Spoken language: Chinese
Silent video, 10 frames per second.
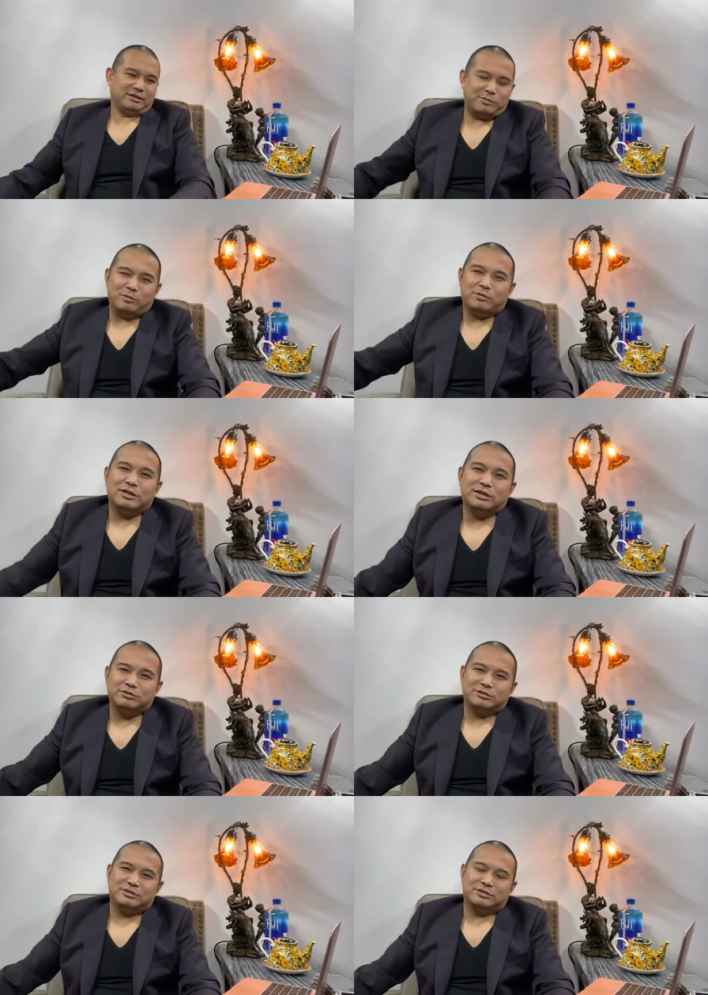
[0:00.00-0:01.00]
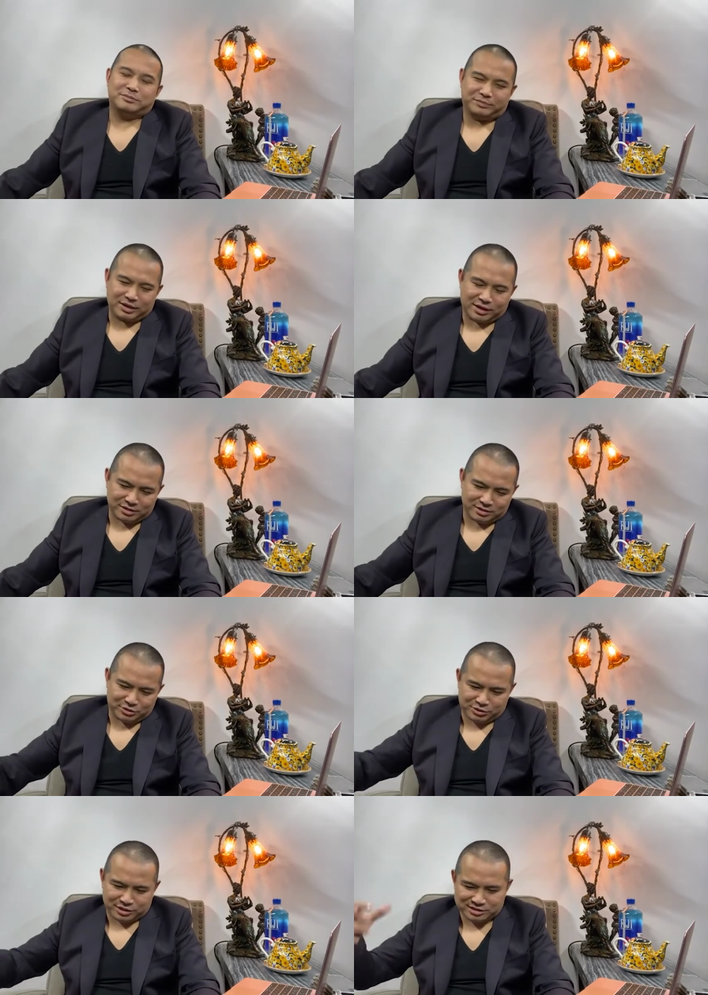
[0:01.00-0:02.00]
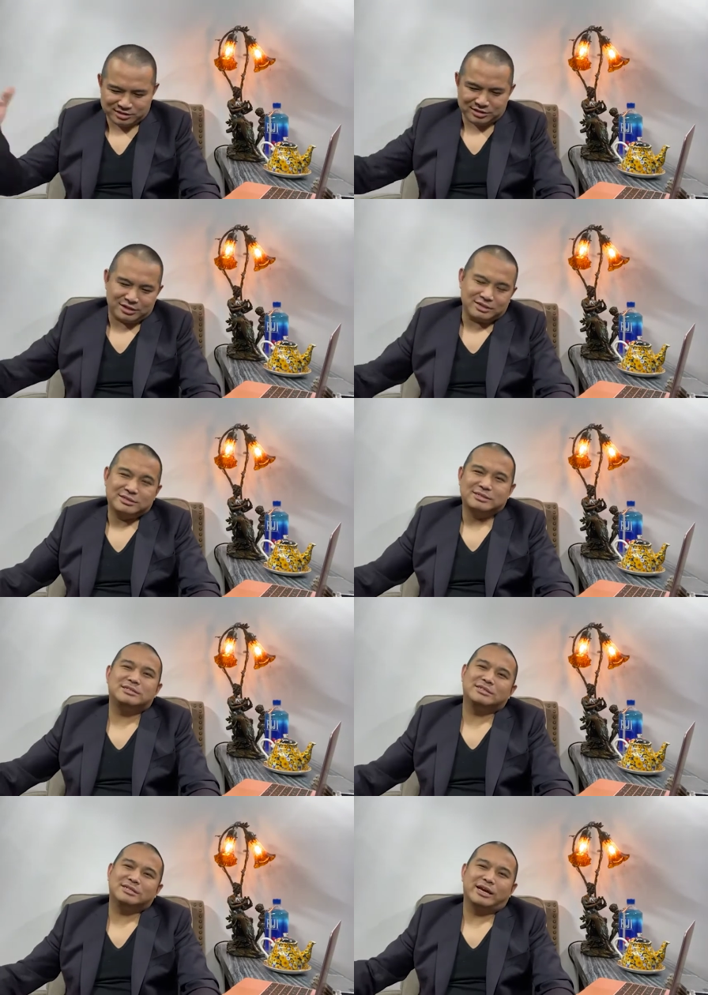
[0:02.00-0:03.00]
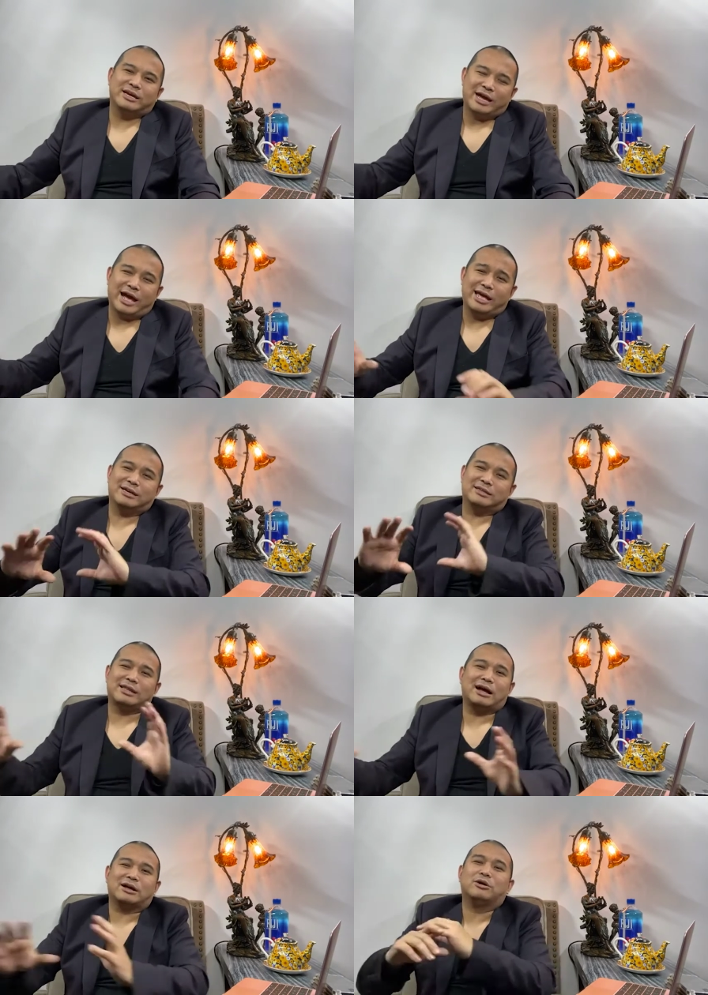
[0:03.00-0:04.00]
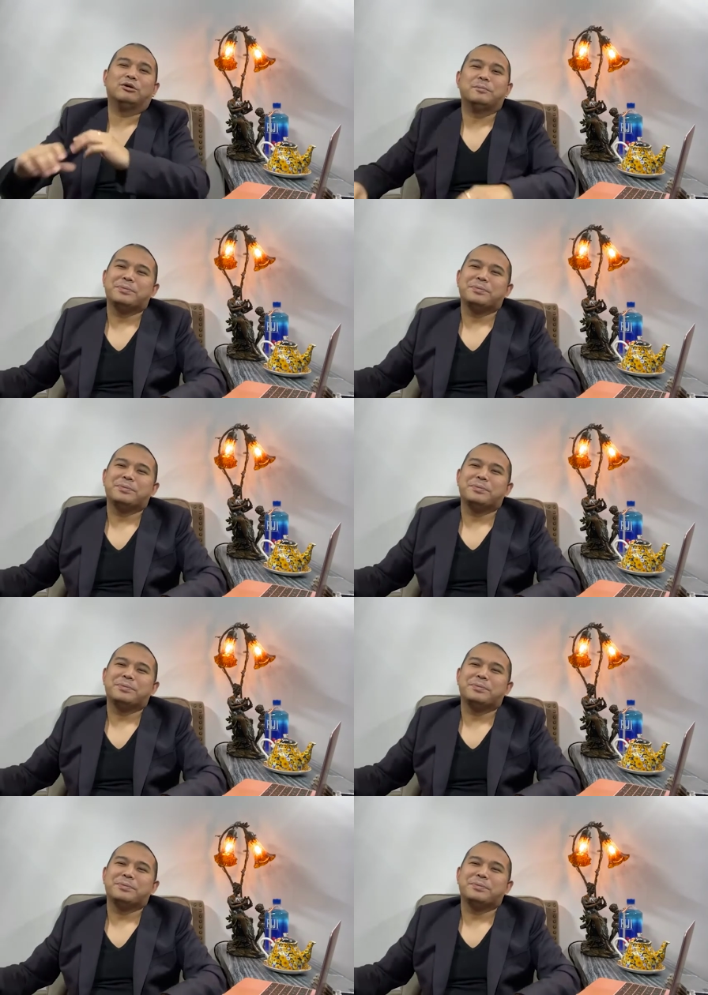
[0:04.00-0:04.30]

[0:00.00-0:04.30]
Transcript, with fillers: 那么我呢，就是那选择了自己也开一个档口，